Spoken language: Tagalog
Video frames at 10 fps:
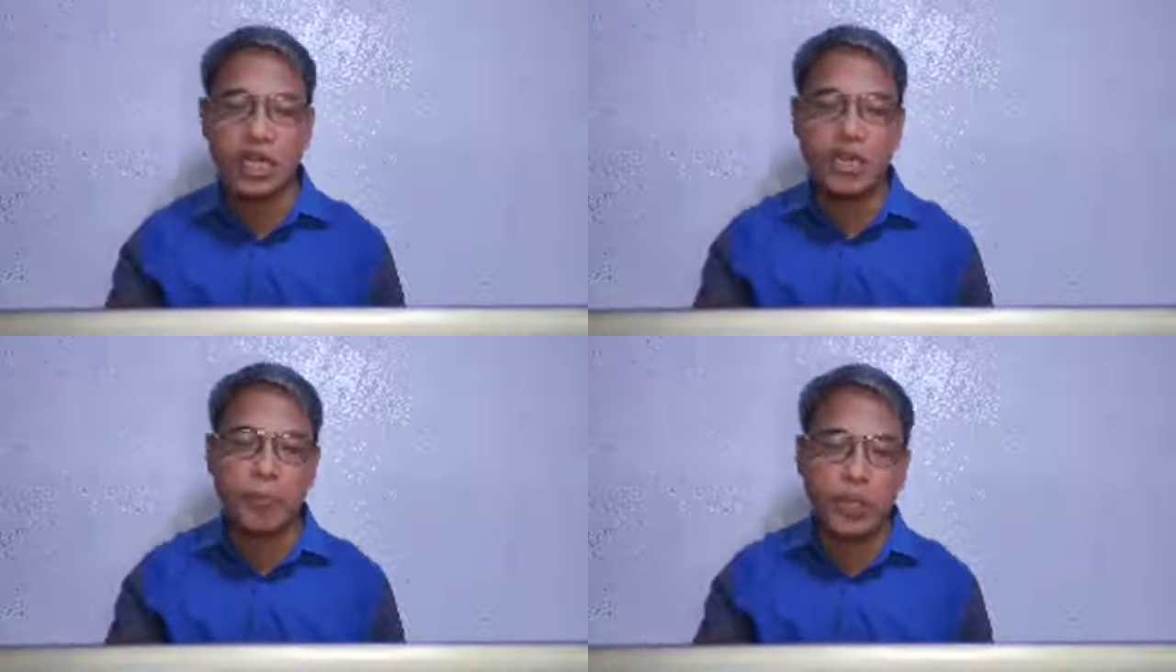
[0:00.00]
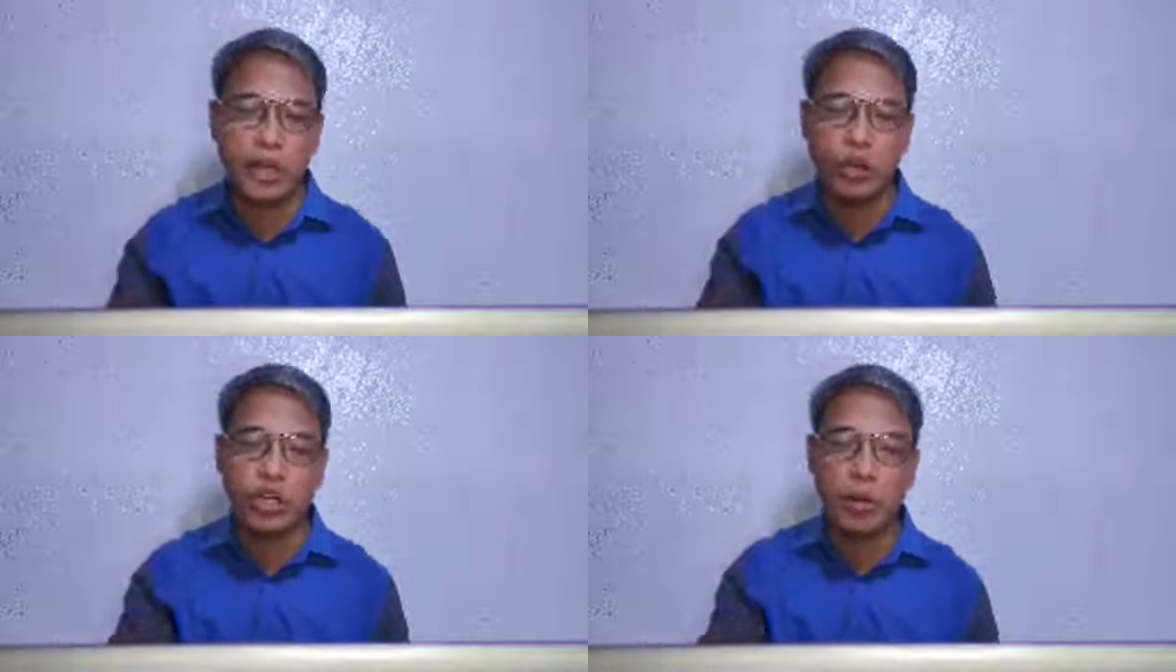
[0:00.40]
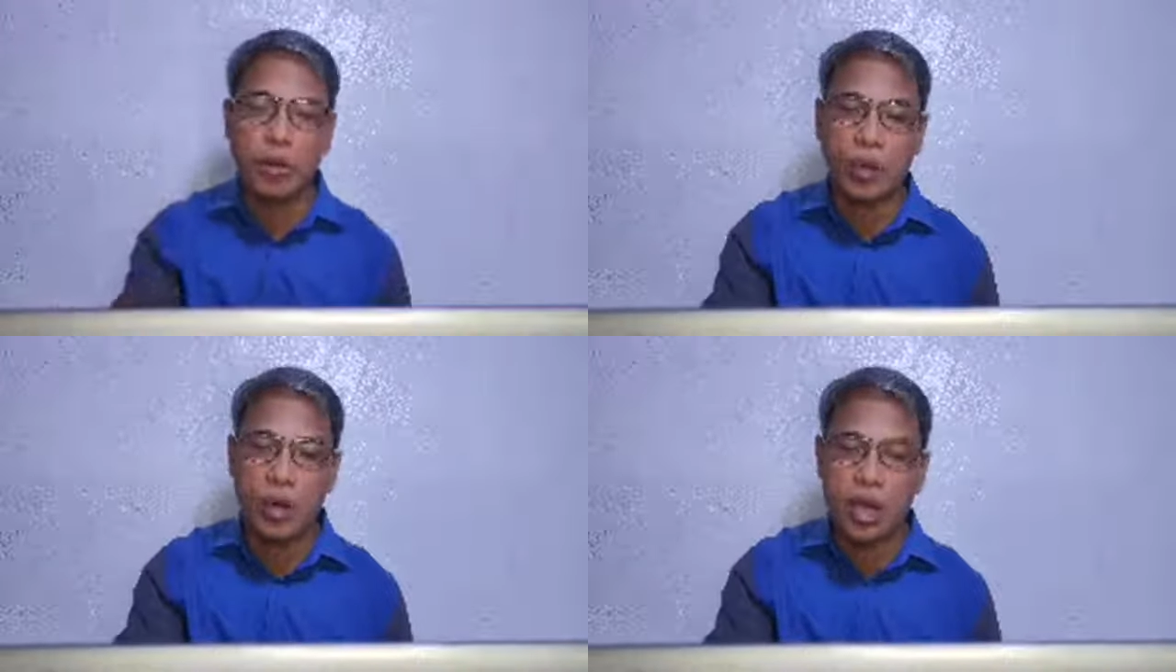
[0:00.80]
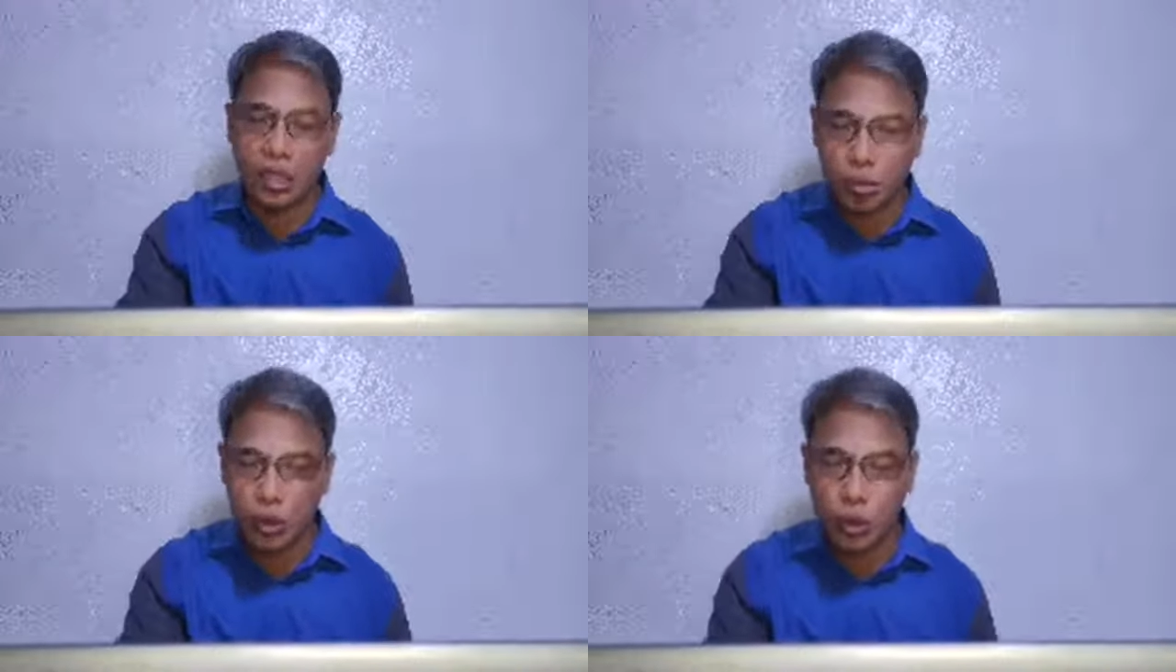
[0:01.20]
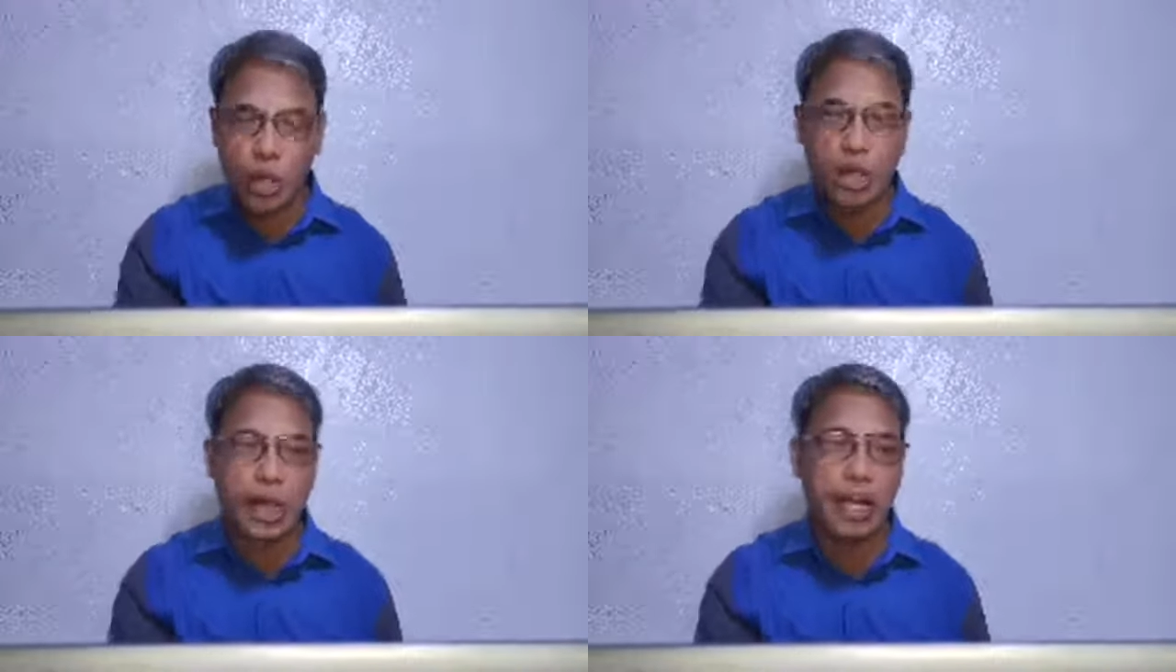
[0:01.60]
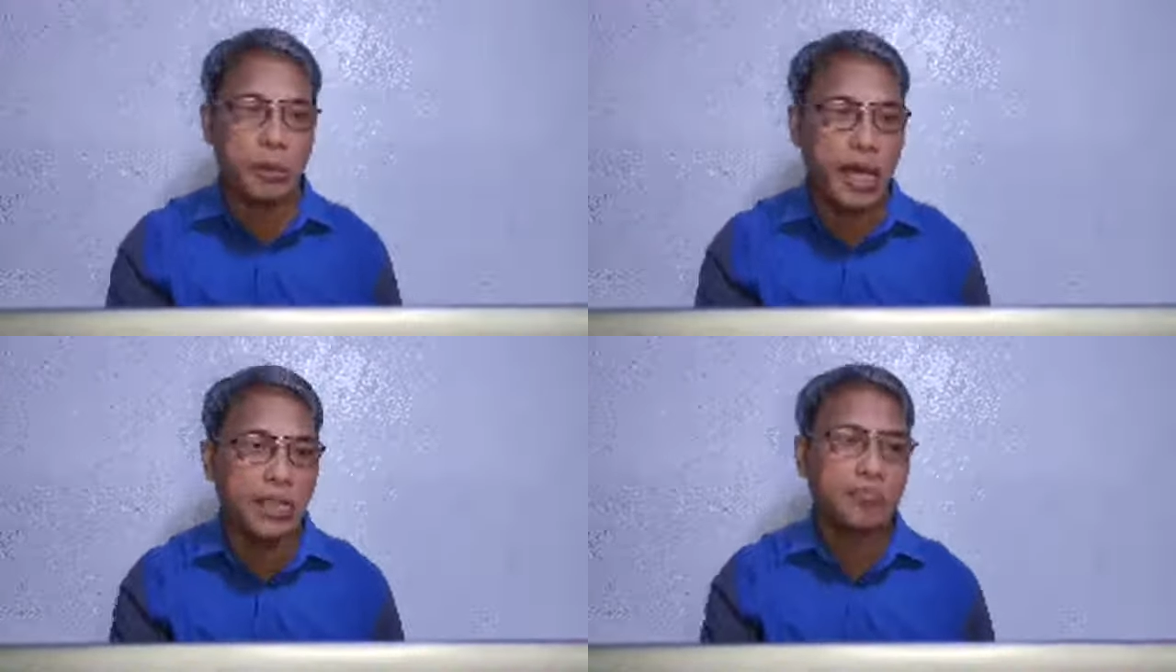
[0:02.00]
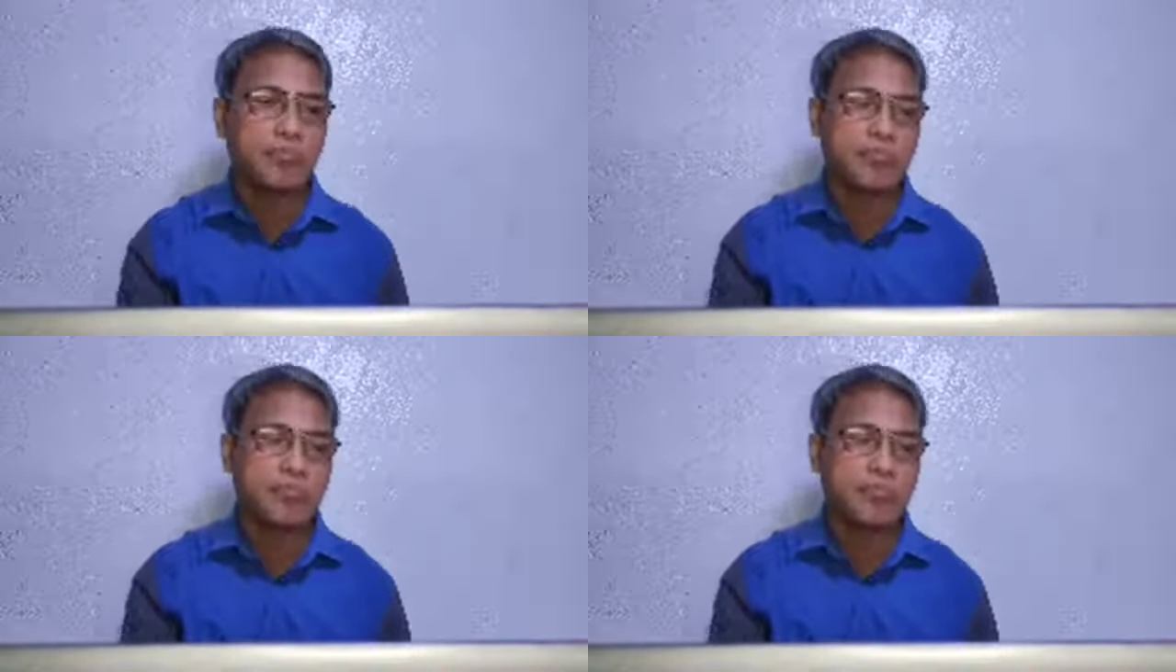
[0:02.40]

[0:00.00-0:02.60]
ng panahon ang mga walang kabuluhang alamat